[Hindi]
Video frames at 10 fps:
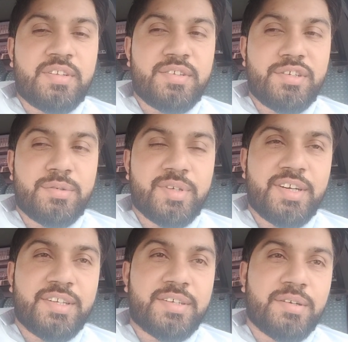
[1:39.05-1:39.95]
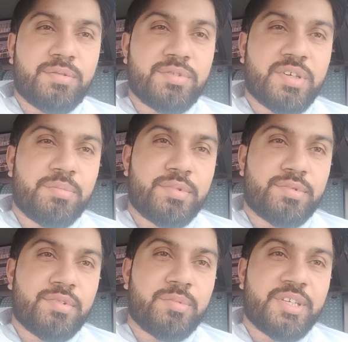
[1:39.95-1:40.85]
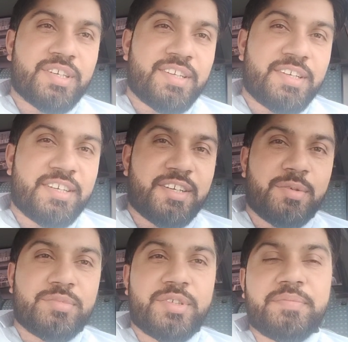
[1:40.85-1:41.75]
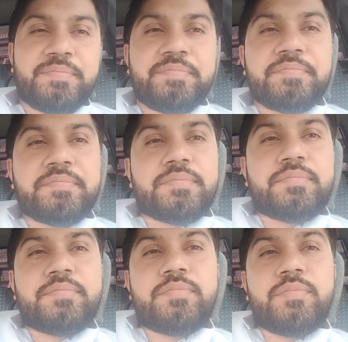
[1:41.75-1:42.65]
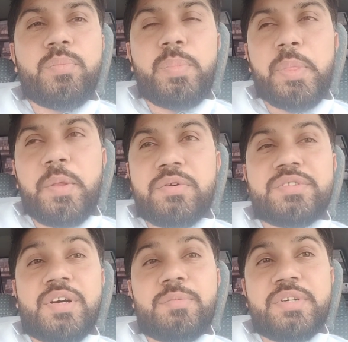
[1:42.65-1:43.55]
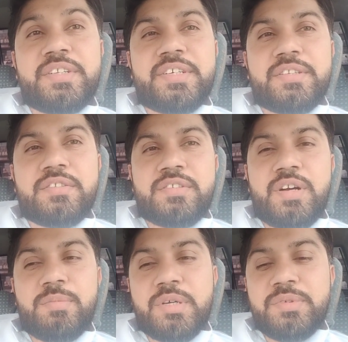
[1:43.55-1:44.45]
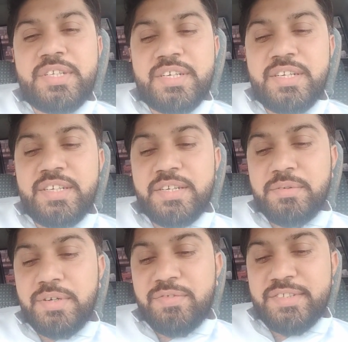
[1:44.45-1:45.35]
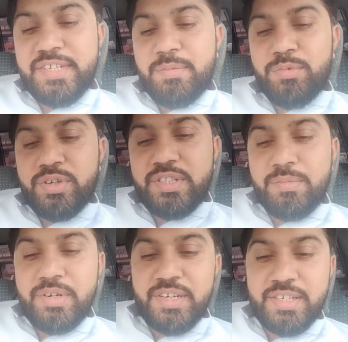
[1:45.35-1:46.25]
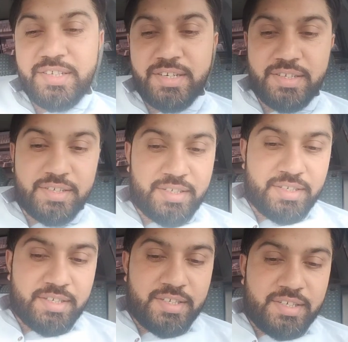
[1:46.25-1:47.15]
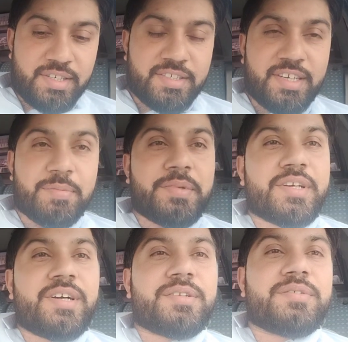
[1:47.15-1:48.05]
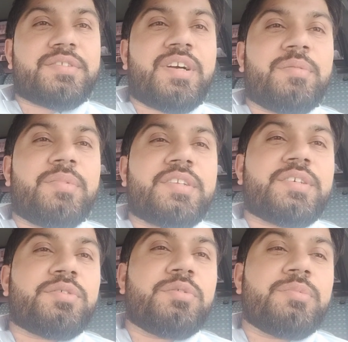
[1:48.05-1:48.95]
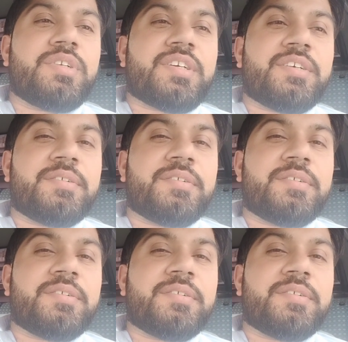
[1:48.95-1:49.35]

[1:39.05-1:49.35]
जिसमें गाड़ी का खुद का पेट्रोल भी निकला है आराम से और इस्लाम इस्लामाबाद भी देख लिया क्योंकि काफ़ी टाइम हो गया था मैंने कहा यार टाइम निकालता हूँ इस्लामाबाद के घूमने का